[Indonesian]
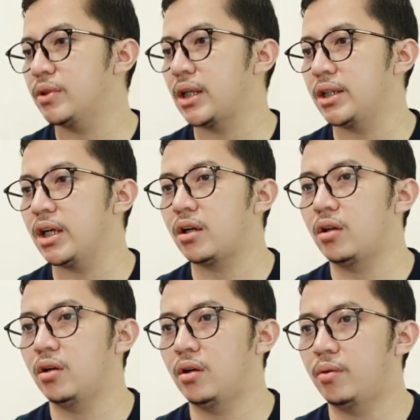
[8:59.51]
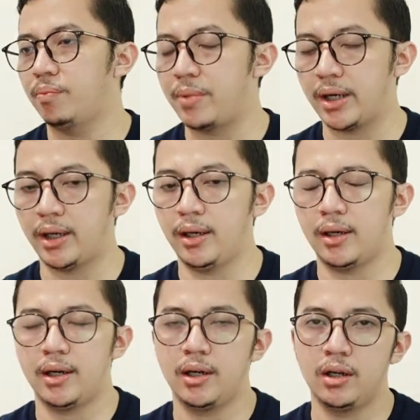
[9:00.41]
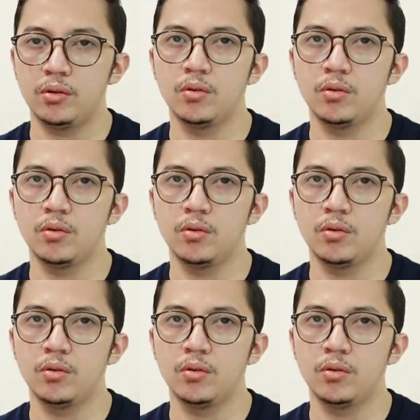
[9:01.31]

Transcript: Misalnya kalau pakai uh,